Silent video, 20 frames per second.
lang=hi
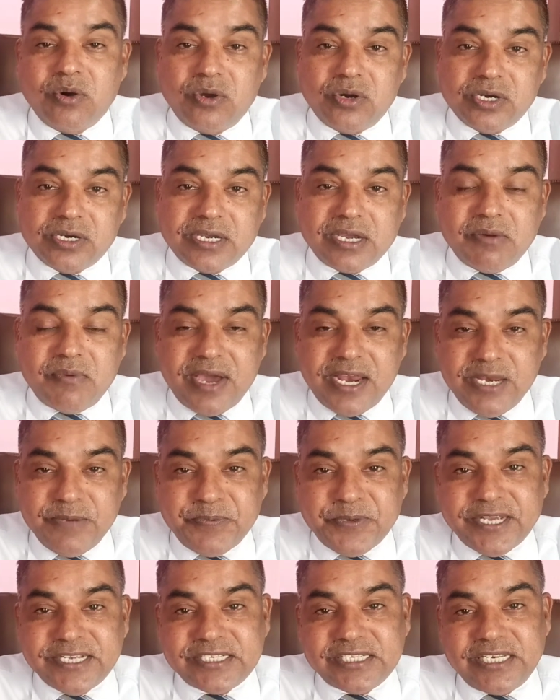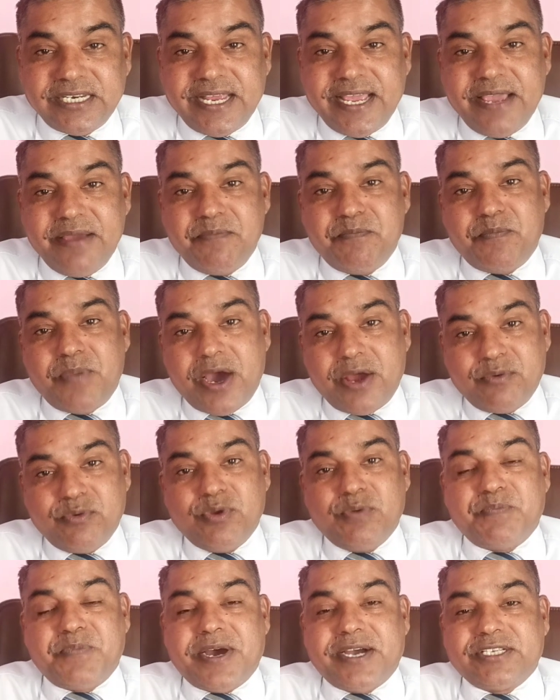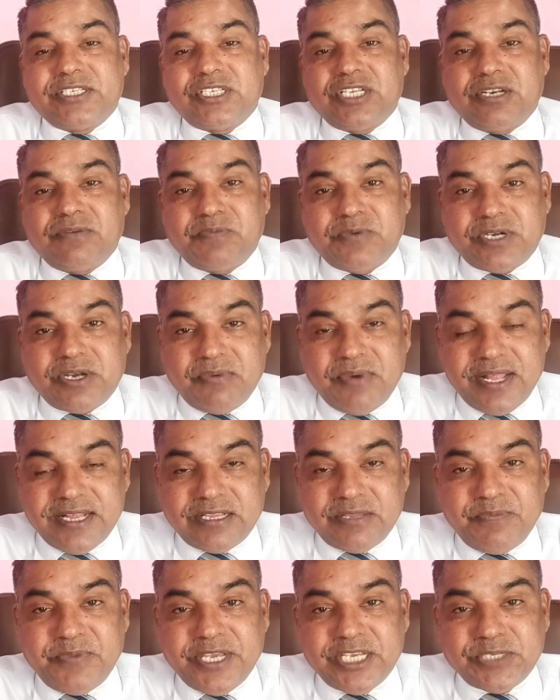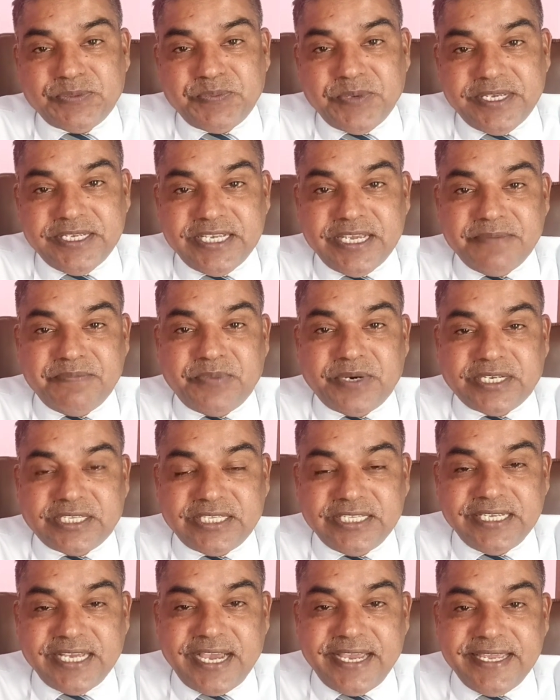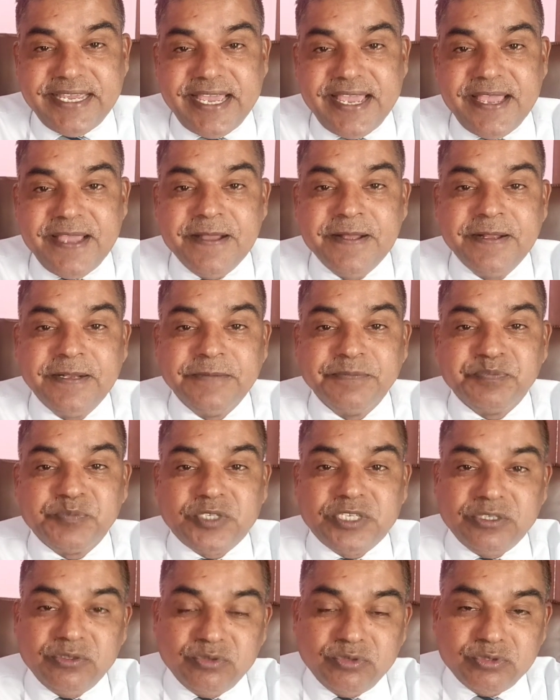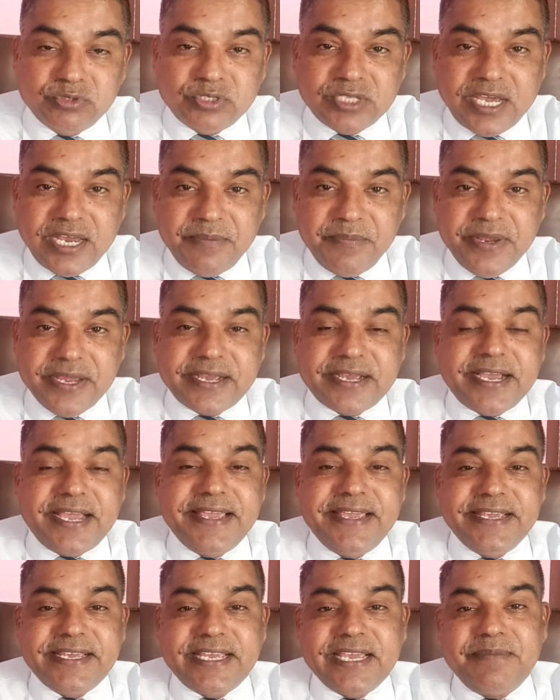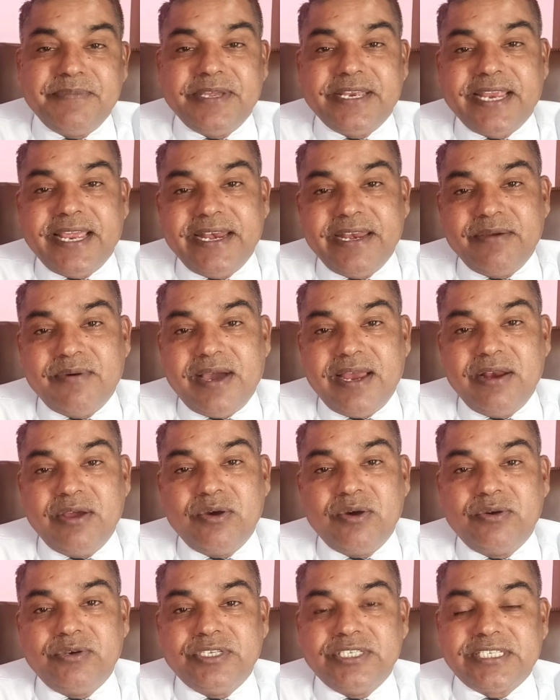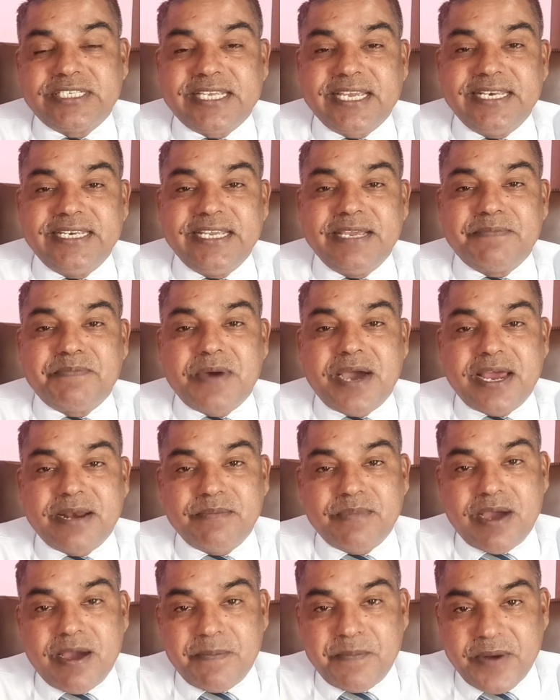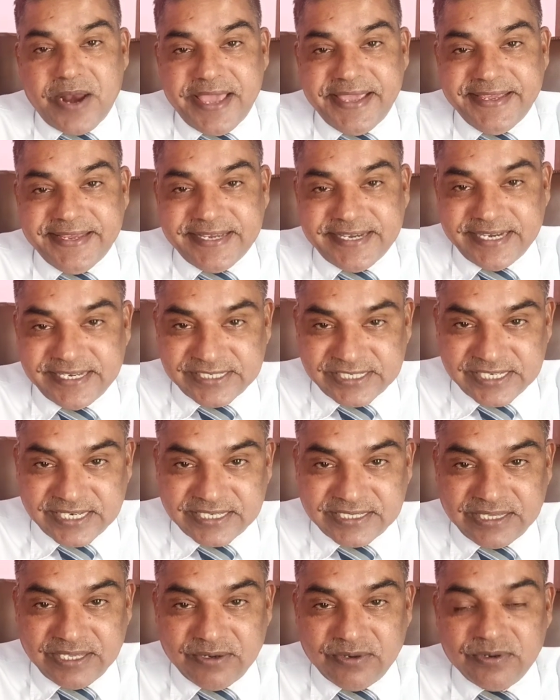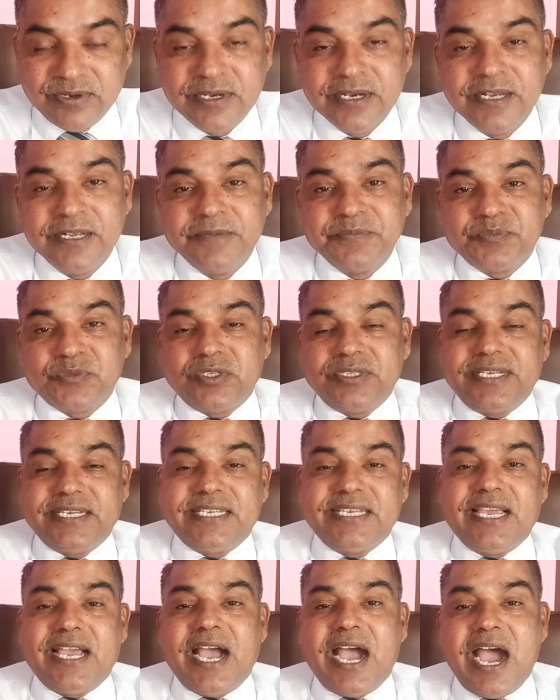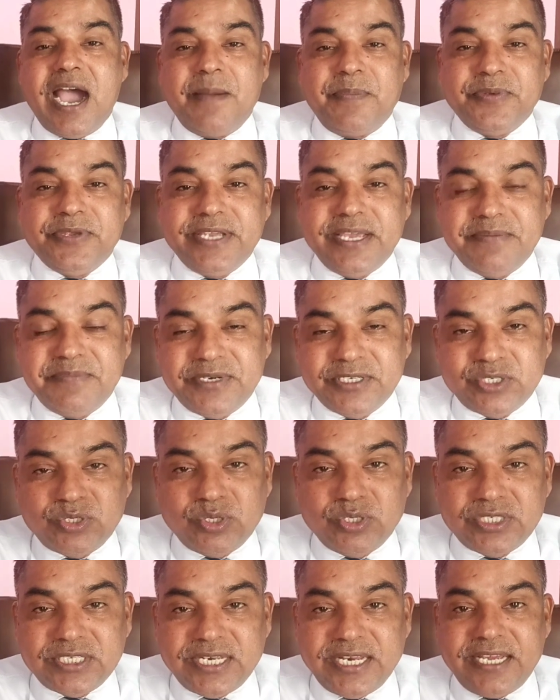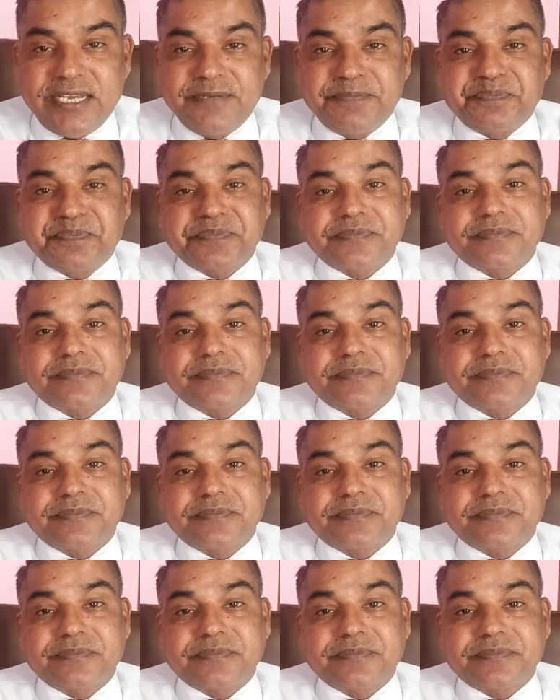और क्वालिफिकेशन है बारहवीं पास सिर्फ ट्वेल्थ बेस पे ये भर्ती आई है हिंदुस्तान में कहीं के भी रहने वाले हो इसके लिए फार्म अप्लाई कर सकते हो तो देखिए आप ये मत सोचना